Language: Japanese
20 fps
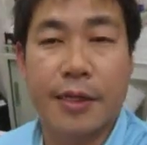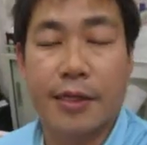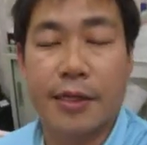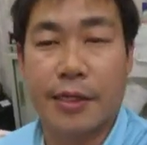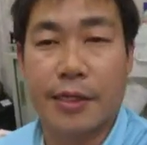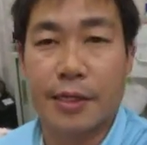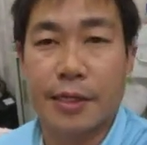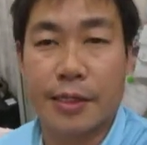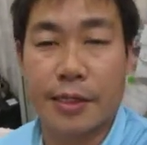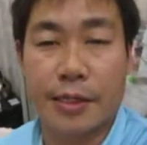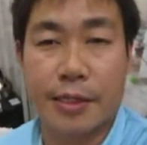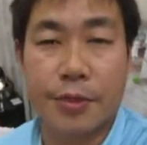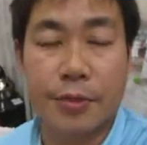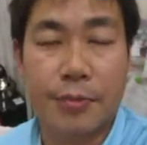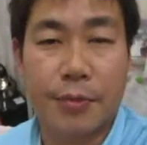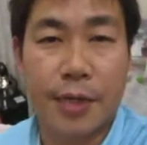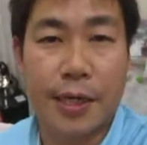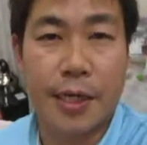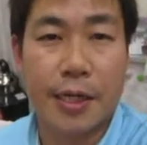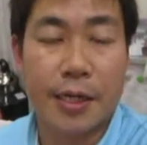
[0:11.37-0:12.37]
えー、
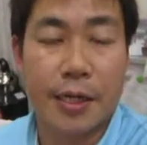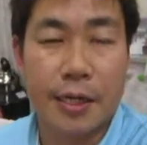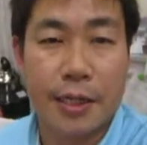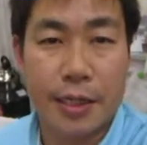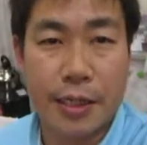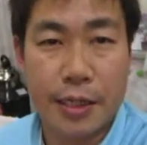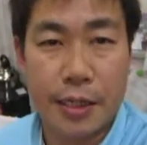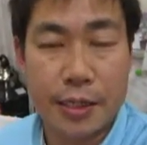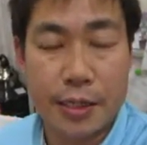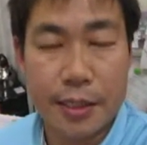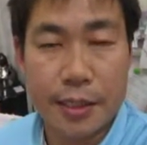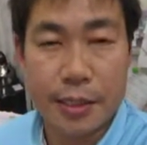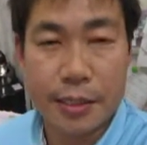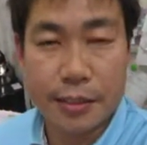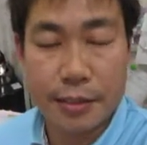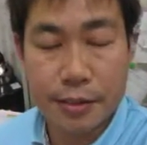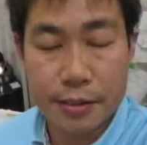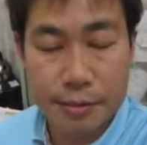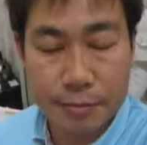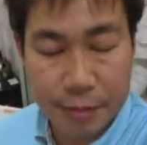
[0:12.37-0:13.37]
今日は、
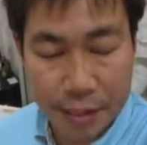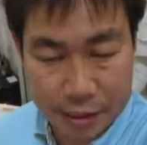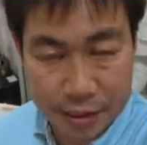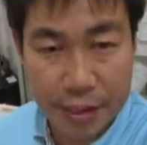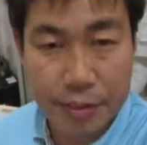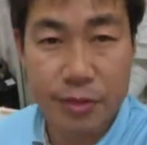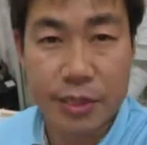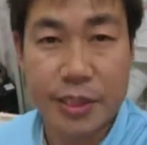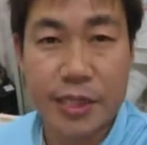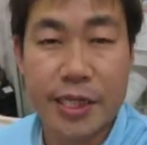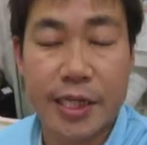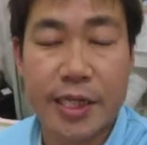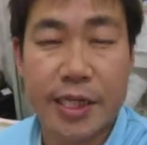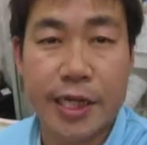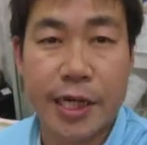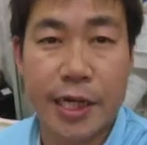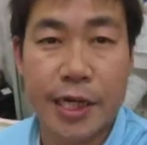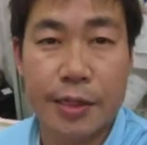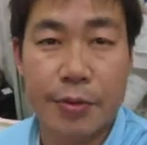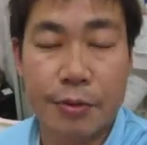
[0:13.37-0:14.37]
えー、まあ、
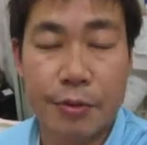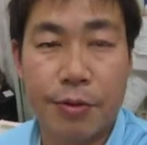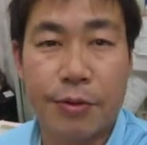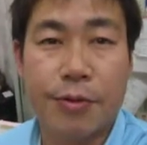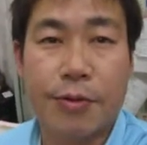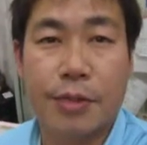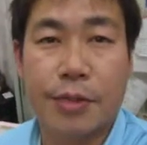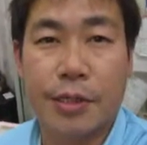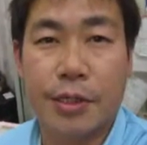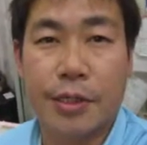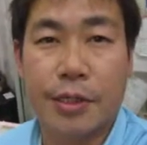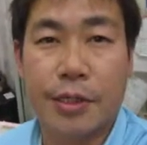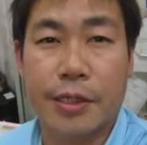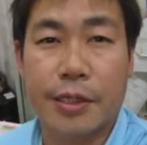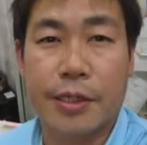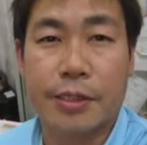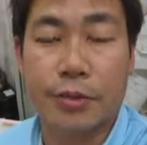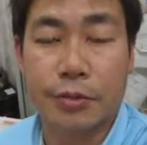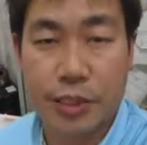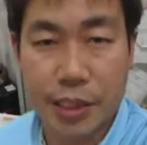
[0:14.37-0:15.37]
スタッドレスタイヤの、
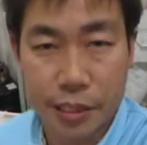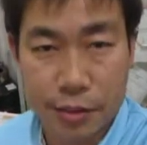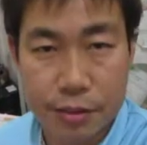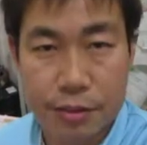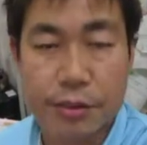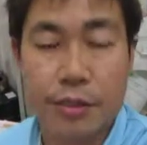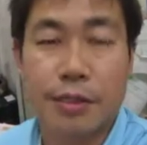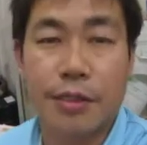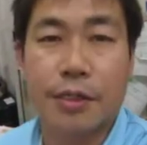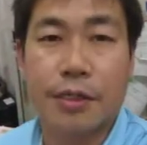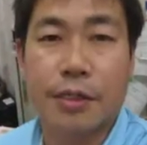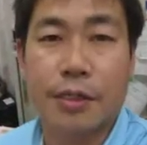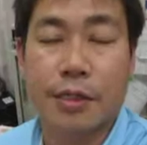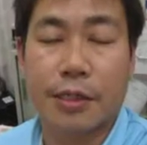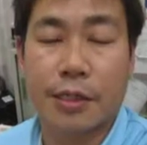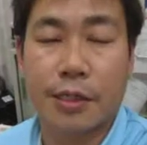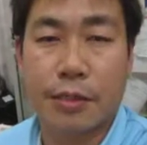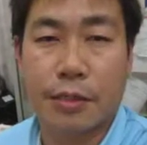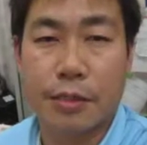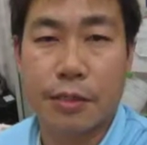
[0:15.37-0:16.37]
えー、装着、
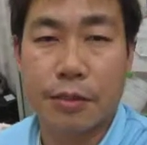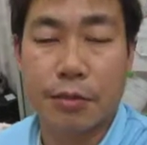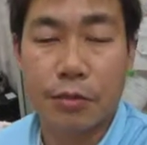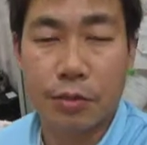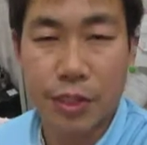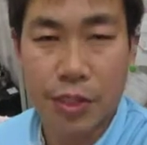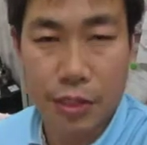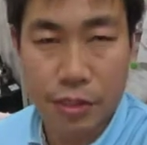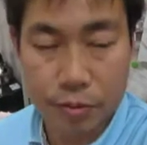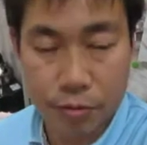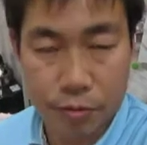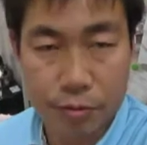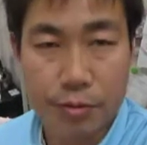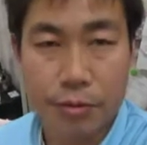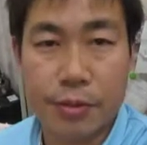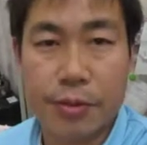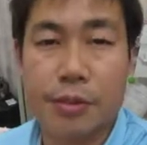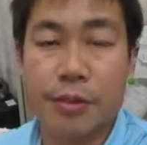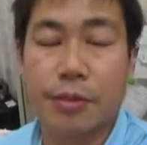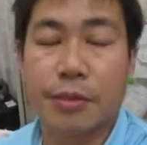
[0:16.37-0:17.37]
えローテーション、
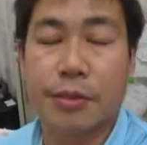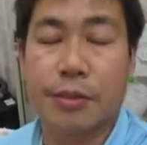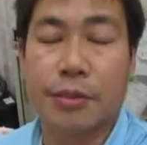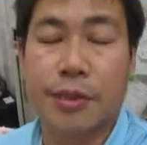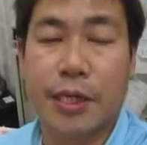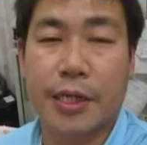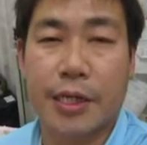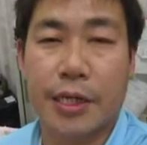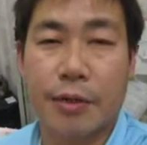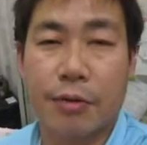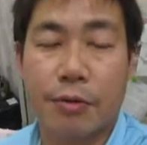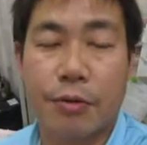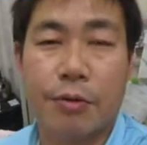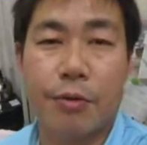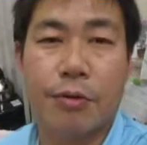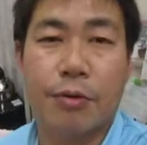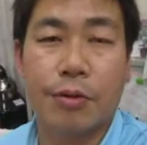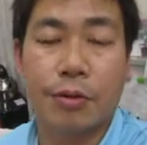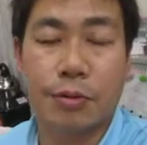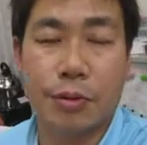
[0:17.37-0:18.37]
えタイヤ
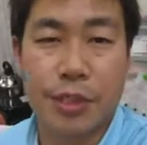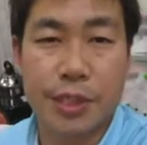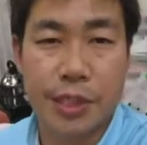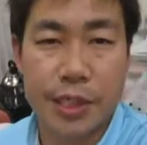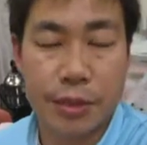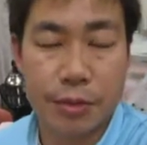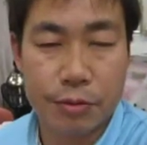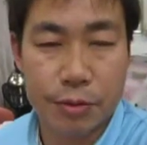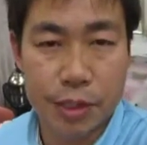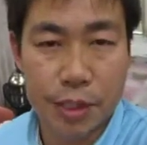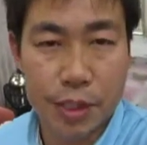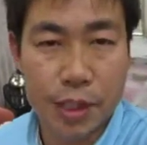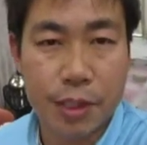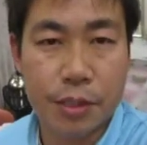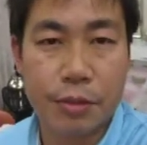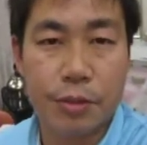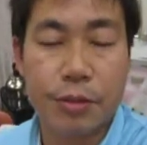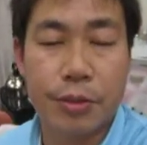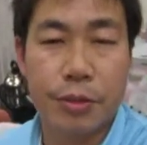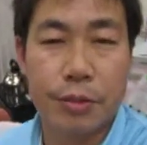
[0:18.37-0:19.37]
を取り付けるとき
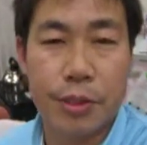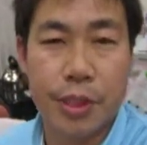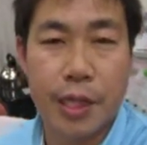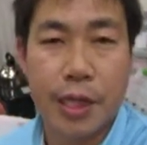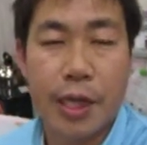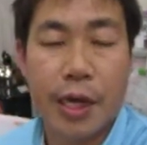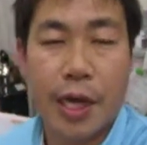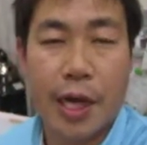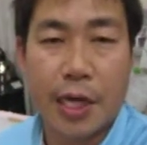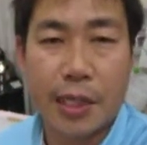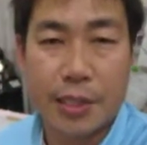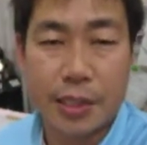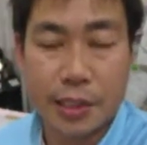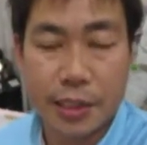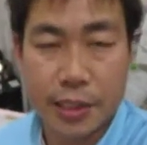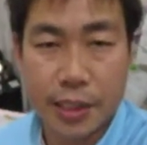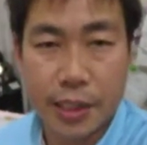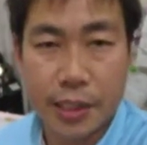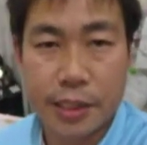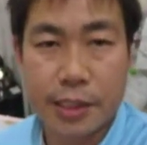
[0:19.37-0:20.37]
にどのように配置
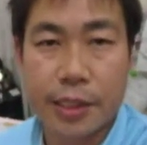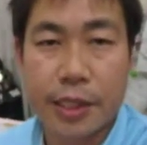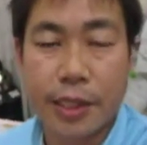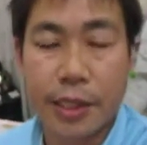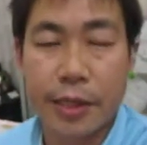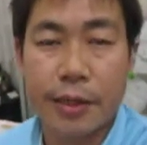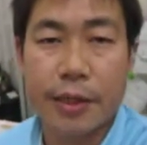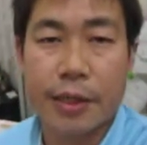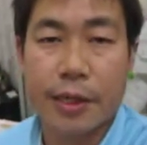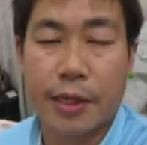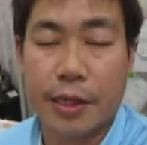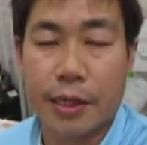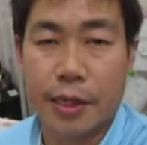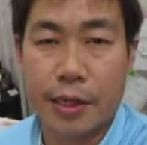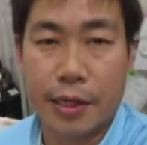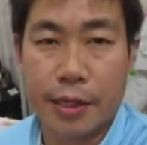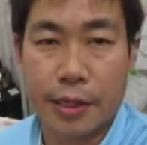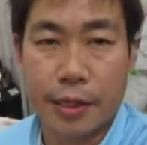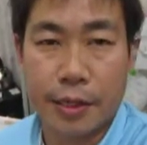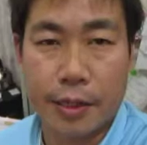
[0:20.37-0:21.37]
していって、
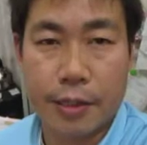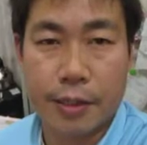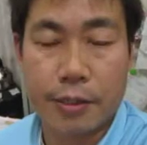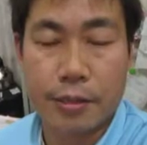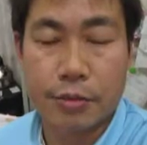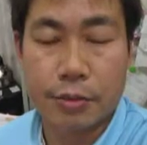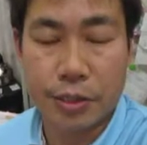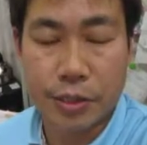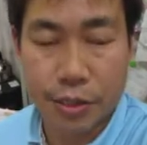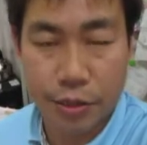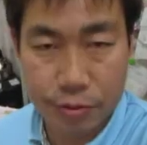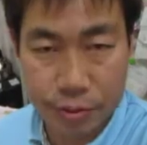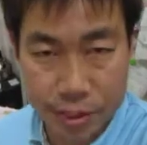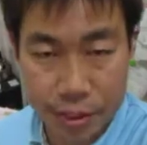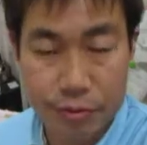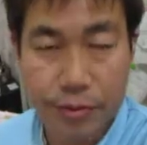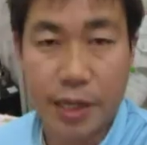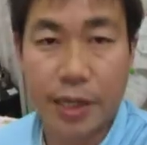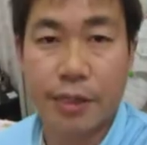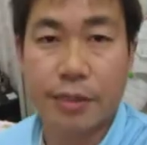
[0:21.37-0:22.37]
え取り付けをし
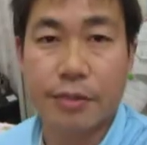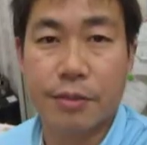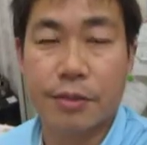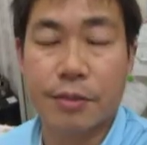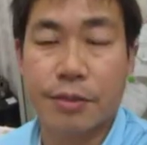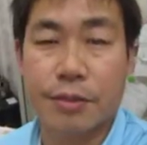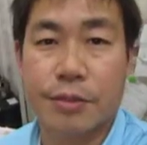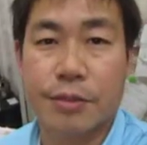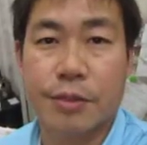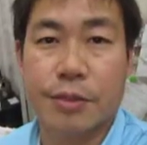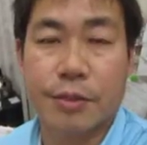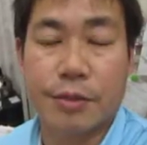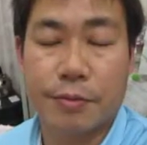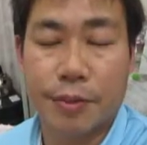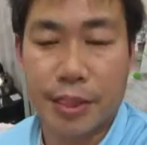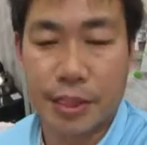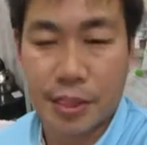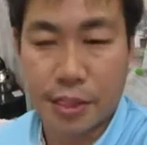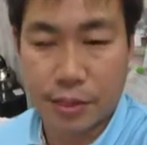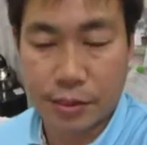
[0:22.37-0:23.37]
ているかという
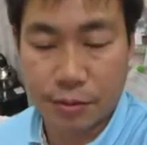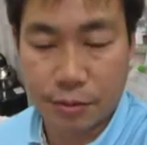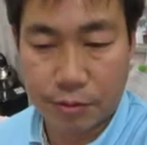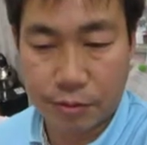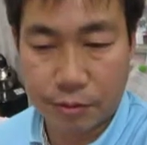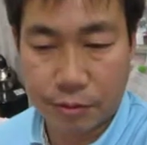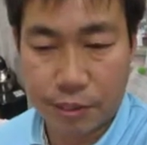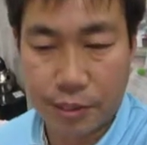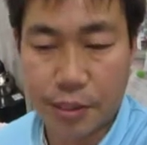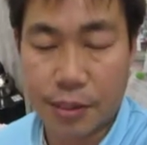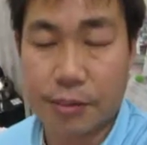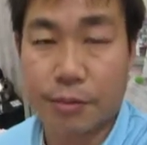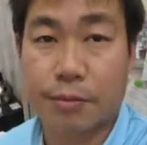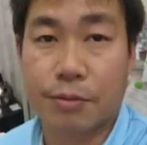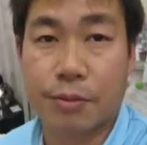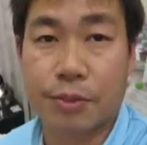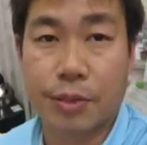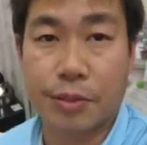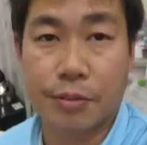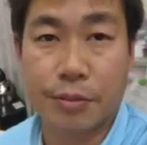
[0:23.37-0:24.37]
私たちの、えと
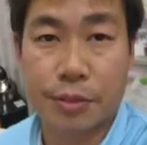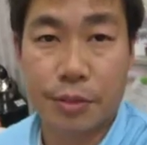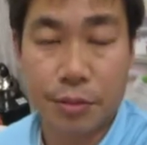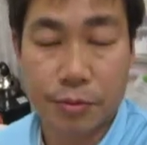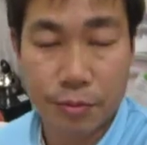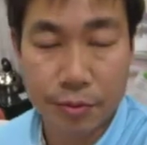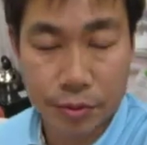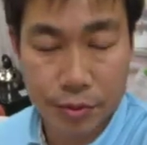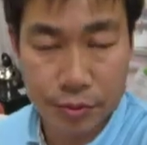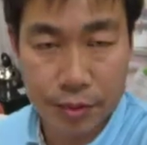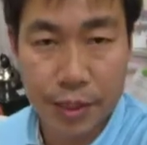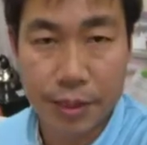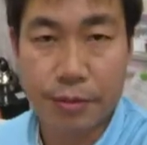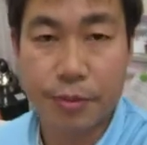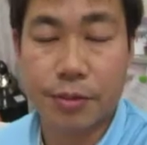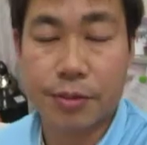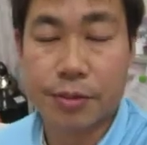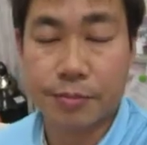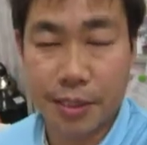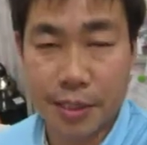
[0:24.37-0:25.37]
ころでのちょっとご紹介
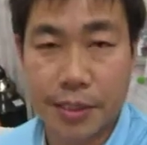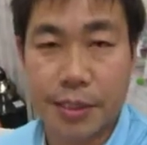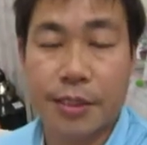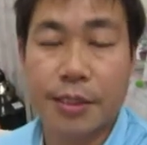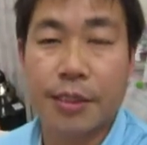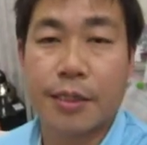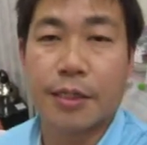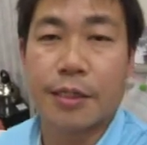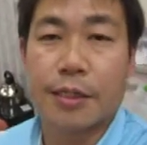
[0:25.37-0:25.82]
をします、